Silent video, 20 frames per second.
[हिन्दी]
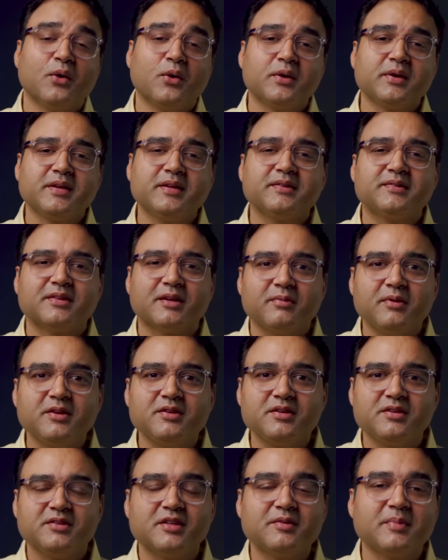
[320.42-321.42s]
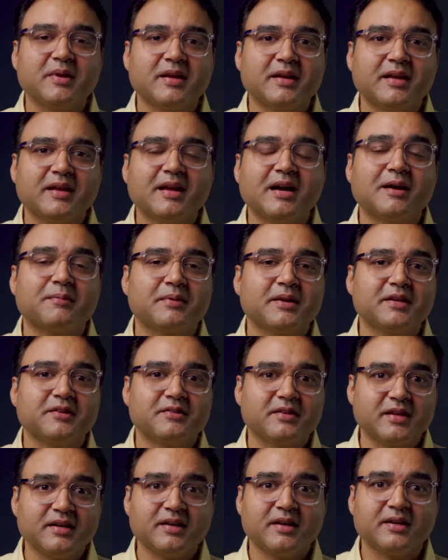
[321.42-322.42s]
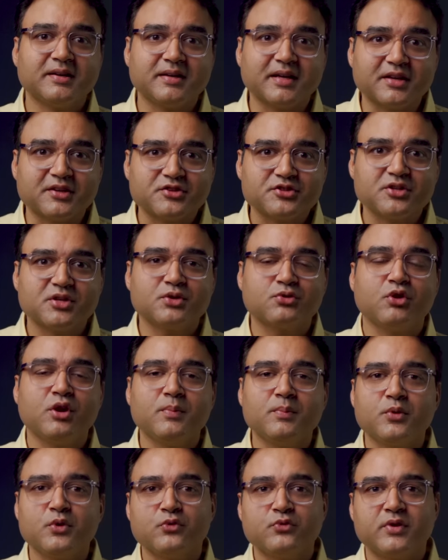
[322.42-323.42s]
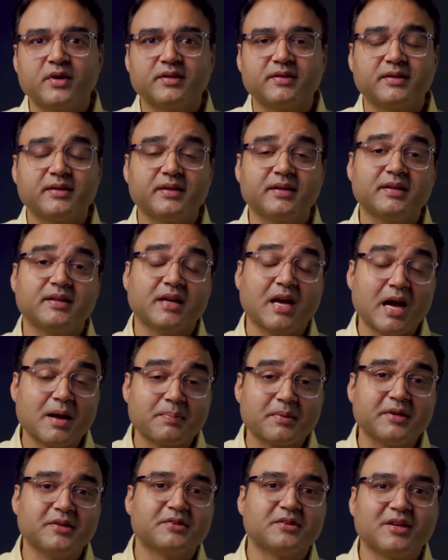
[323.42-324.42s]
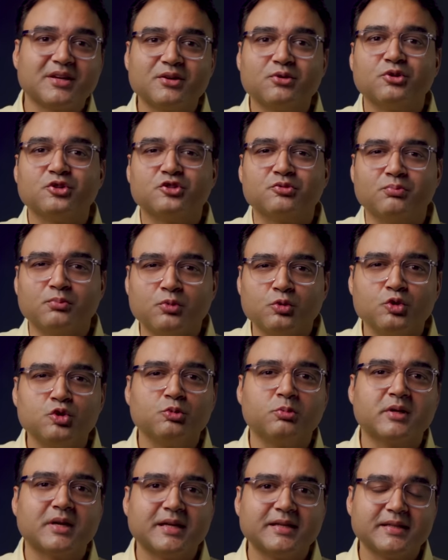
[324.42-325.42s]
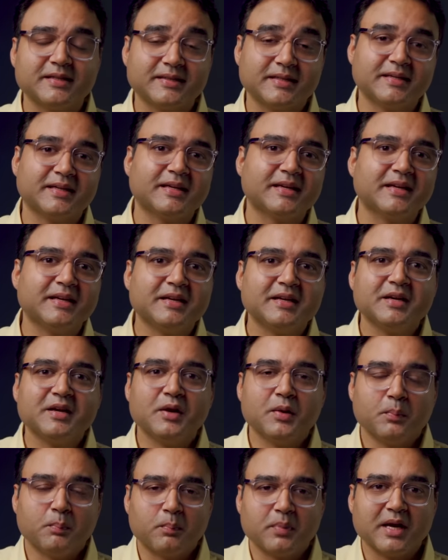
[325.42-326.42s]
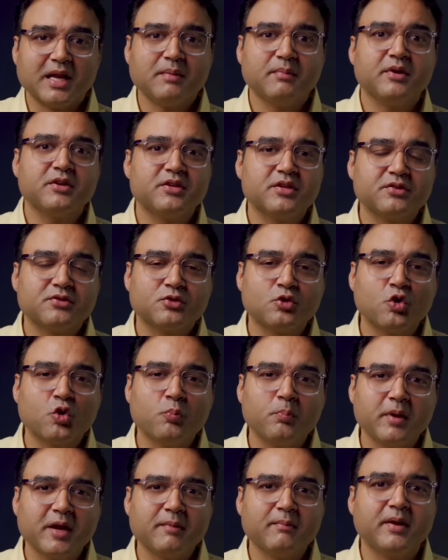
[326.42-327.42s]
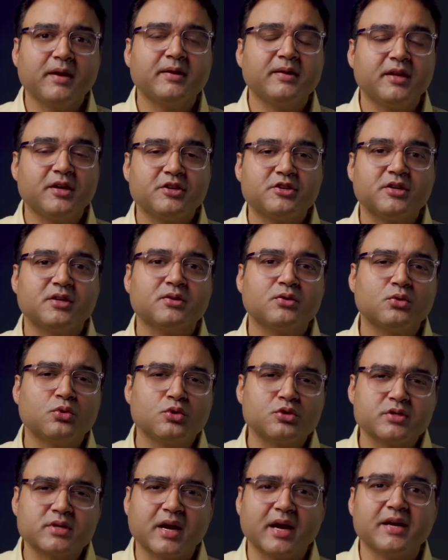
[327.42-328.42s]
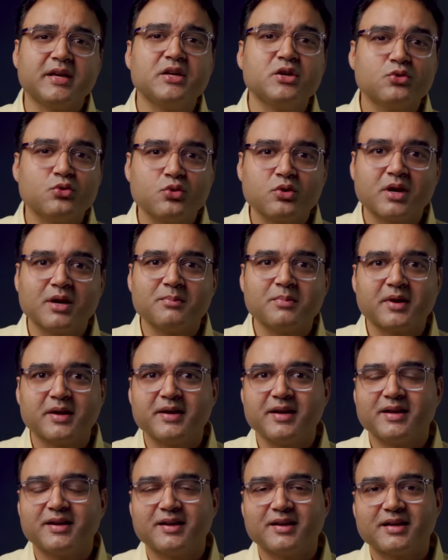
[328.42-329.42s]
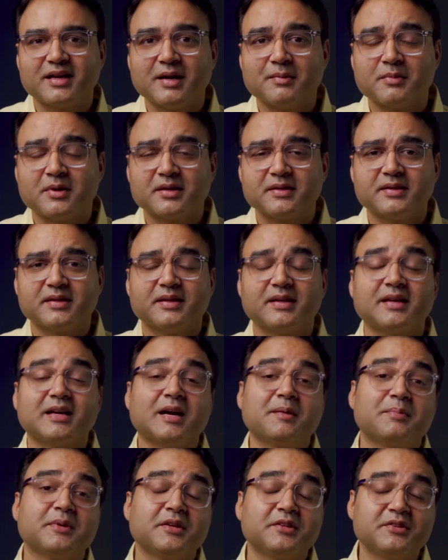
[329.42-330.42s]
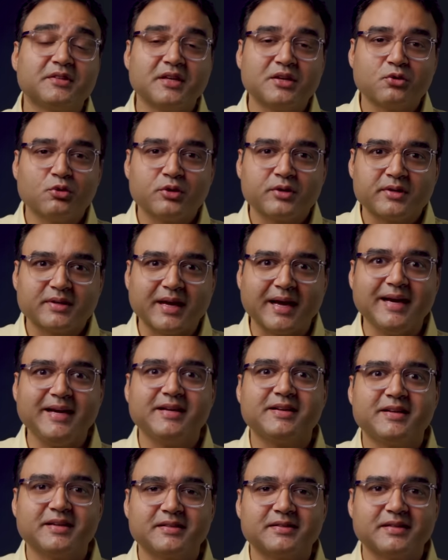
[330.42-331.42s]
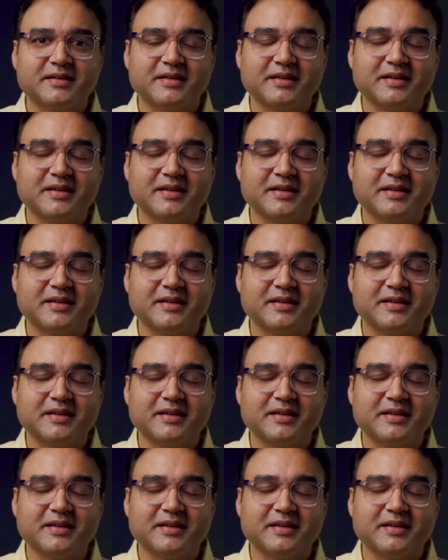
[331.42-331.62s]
और ये सभी चीज़ें मिलकर आपके स्किन के टेक्सचर को इम्प्रूव करते हैं आपकी स्किन को स्मूथ बना देते हैं ब्लेमिशेस को पिगमेंटेशन को झाइयों को कम करने का काम करते हैं आपकी स्किन को टाइट करते